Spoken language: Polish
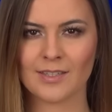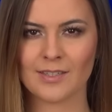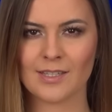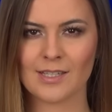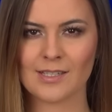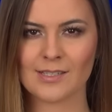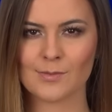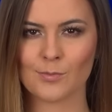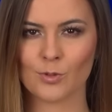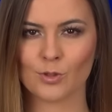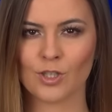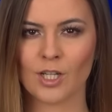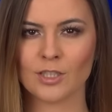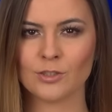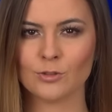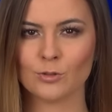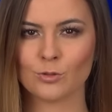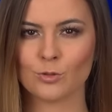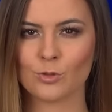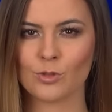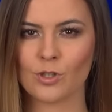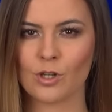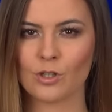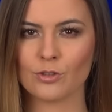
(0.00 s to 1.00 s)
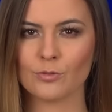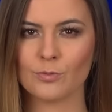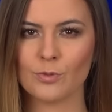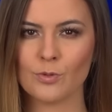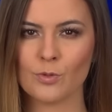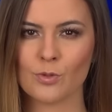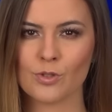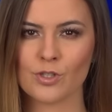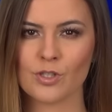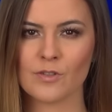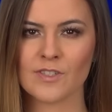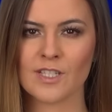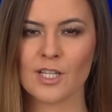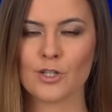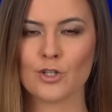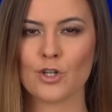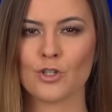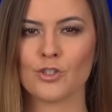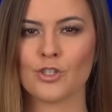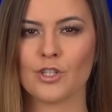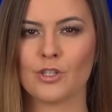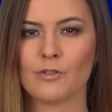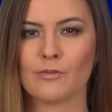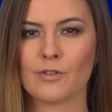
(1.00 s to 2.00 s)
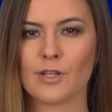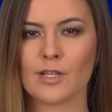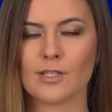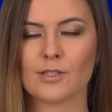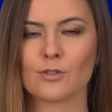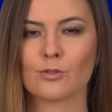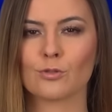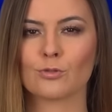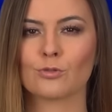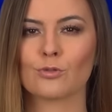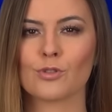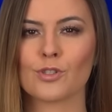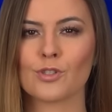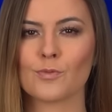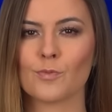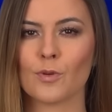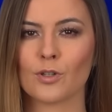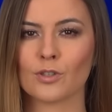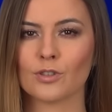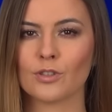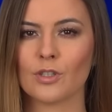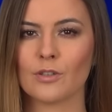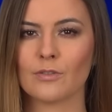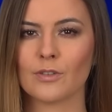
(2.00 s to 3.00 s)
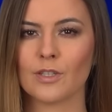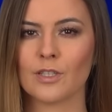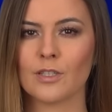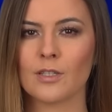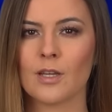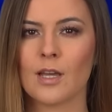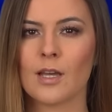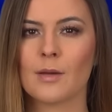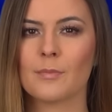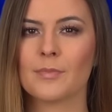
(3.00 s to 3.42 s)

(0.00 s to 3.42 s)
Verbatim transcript: Na spotkaniu, które odbyło się w Zarządzie Infrastruktury Sportowej,